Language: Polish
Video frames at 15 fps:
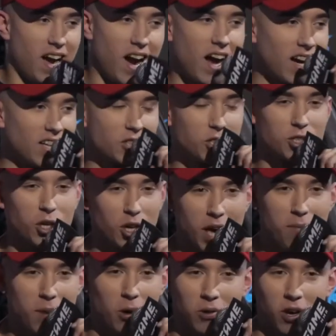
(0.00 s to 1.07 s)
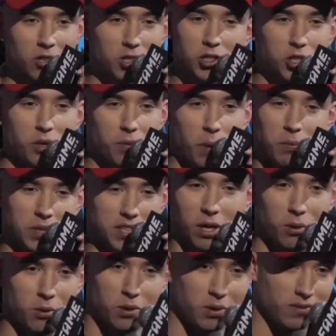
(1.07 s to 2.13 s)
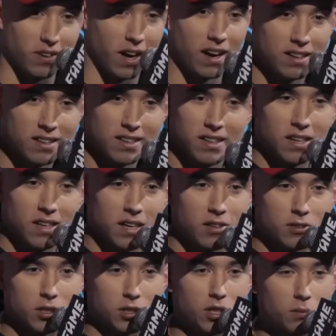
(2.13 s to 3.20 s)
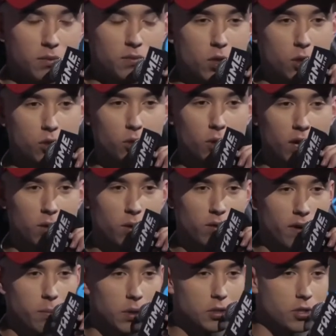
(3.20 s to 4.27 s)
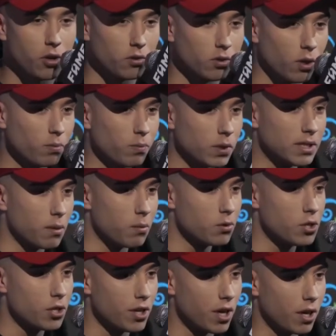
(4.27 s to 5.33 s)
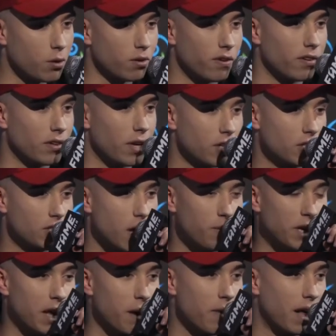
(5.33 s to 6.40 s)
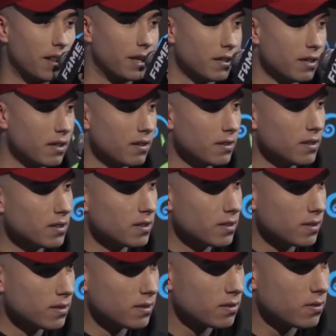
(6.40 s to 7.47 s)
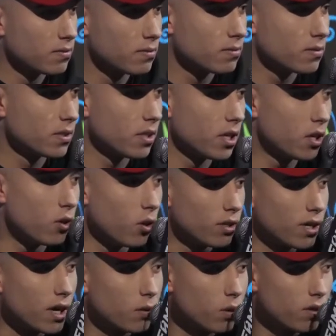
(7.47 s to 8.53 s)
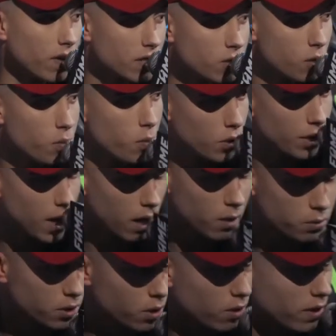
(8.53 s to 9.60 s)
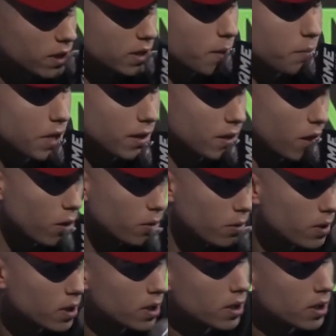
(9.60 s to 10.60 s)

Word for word: Ale żeś to jebał, no, żeś się popisał, kurwa. Żeś tą koszulę, kurwa, podciągnął pod samą szyję, kurwa, wyglądasz debil jebany. I kurtkę, kurwa, z budy jakąś, kurwa, zapierdolił.